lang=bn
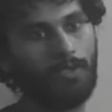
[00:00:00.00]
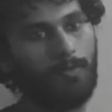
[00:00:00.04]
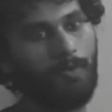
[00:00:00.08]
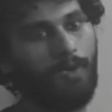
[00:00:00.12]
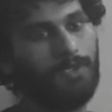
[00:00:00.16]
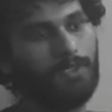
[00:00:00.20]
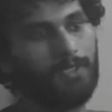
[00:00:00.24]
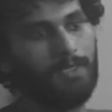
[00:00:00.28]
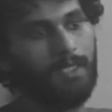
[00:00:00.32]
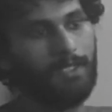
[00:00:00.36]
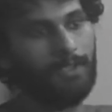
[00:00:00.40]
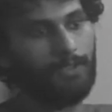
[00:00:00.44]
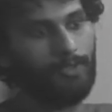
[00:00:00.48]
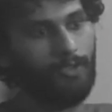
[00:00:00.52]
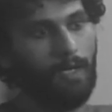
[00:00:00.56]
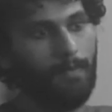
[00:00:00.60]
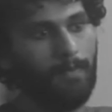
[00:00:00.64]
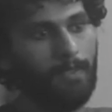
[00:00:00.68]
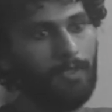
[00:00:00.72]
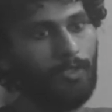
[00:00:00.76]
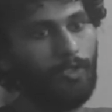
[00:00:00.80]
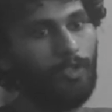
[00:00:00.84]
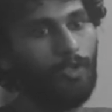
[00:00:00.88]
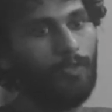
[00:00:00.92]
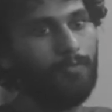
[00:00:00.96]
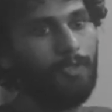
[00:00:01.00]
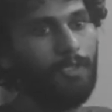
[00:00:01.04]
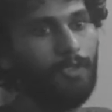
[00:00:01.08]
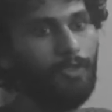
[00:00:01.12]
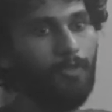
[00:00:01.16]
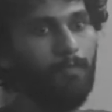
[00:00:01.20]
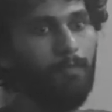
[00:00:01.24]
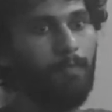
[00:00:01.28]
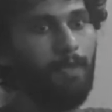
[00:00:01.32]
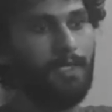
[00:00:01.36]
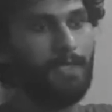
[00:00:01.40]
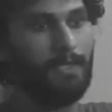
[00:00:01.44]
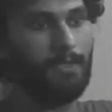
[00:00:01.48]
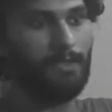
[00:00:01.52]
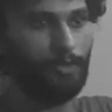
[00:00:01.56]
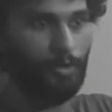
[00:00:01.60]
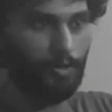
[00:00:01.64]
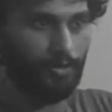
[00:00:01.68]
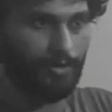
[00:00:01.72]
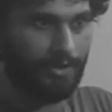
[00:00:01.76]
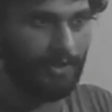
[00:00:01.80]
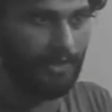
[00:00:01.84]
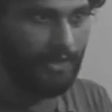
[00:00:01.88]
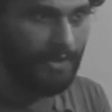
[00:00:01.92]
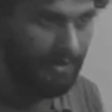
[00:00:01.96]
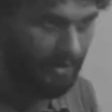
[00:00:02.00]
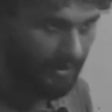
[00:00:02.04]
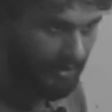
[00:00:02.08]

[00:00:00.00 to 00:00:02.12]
সময় হয়তো দেখছো আমি তো লব্ধির কোন পি এর সাথে ধরছি